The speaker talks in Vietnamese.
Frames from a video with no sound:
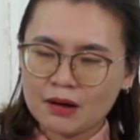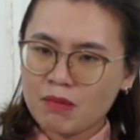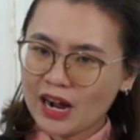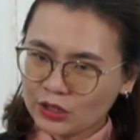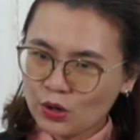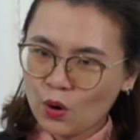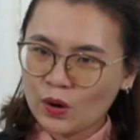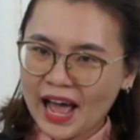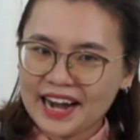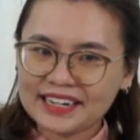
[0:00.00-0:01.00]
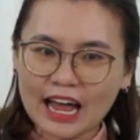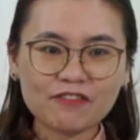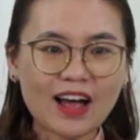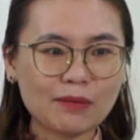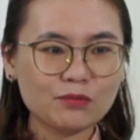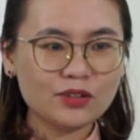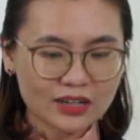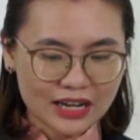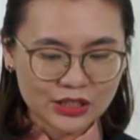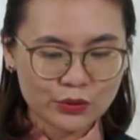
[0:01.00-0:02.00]
mặc dù là anh đã phạm
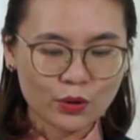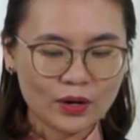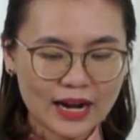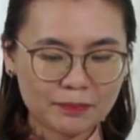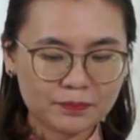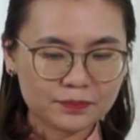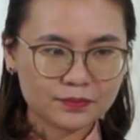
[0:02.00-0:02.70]
rất là nhiều lỗi lầm,